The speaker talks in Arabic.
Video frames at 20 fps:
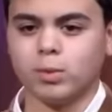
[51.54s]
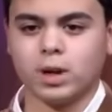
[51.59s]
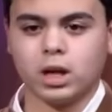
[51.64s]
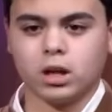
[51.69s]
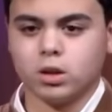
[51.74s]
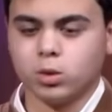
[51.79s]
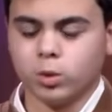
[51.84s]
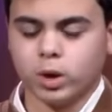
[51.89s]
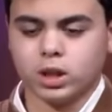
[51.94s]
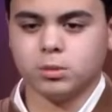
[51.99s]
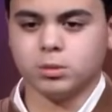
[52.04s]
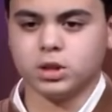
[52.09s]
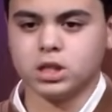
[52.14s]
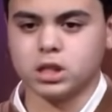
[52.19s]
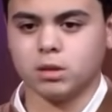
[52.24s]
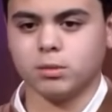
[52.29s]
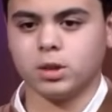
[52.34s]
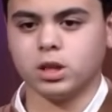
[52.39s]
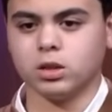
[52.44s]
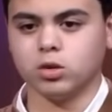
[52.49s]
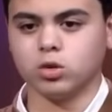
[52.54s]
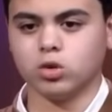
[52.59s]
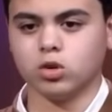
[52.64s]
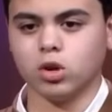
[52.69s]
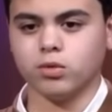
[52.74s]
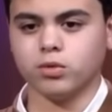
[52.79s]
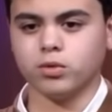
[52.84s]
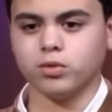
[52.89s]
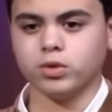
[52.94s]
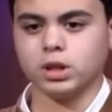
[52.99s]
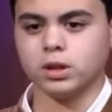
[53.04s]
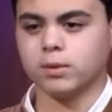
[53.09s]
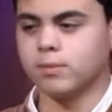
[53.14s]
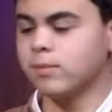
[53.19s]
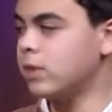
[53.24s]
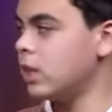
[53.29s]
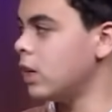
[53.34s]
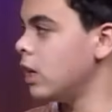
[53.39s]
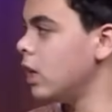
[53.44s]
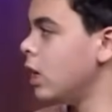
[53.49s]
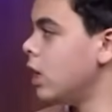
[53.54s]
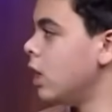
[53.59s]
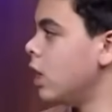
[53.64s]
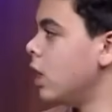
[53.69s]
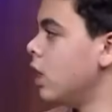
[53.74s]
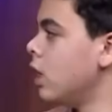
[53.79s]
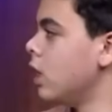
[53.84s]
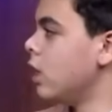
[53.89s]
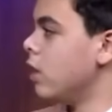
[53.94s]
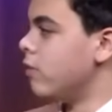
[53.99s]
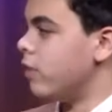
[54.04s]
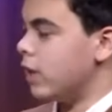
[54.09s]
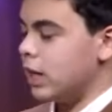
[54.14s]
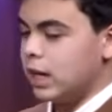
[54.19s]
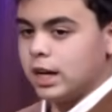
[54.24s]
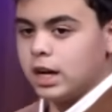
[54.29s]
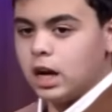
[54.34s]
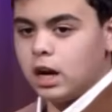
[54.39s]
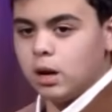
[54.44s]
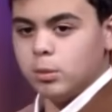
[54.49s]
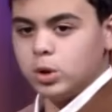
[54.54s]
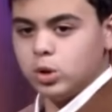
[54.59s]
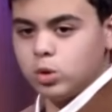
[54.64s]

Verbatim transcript: الوقت مش سامح ان تقف فيه فاللي انا هعمله